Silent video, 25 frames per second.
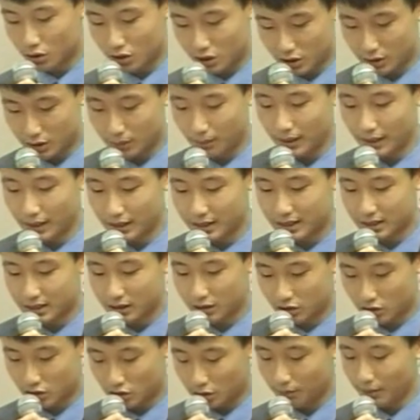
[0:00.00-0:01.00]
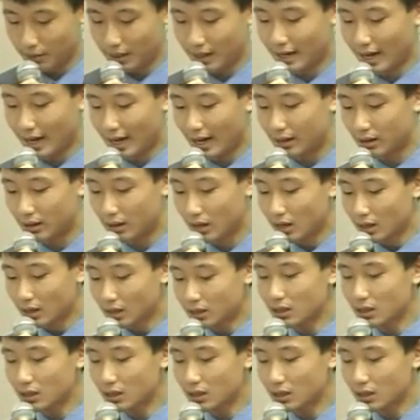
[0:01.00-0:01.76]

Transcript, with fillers: 使命使命感，